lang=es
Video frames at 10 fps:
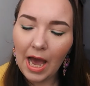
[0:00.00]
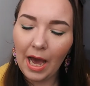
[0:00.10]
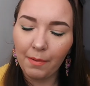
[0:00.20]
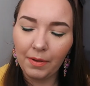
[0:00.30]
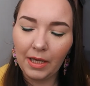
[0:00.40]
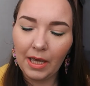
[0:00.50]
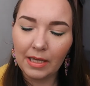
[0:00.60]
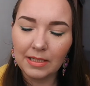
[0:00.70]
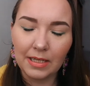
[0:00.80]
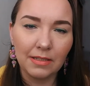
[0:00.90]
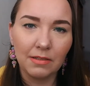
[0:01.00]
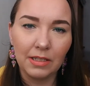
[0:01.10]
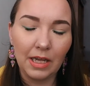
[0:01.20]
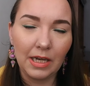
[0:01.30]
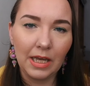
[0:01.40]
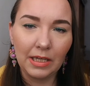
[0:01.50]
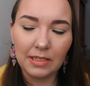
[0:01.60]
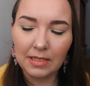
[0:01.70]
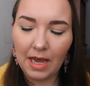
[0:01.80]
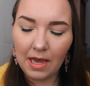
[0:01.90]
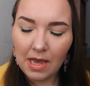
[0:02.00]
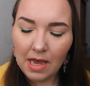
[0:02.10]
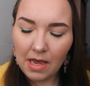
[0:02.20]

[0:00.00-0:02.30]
había, si, tenían esta